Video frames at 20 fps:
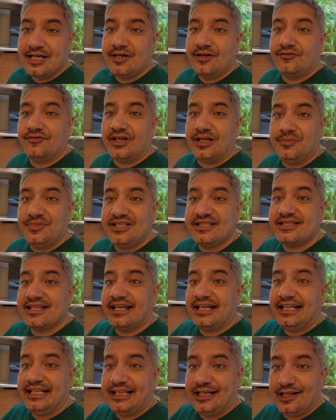فالميزة
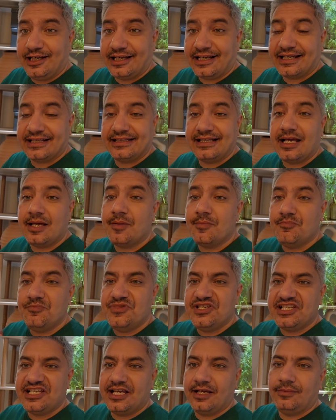ان اللينك ده
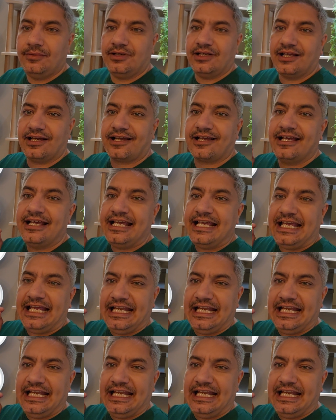بيجيب لك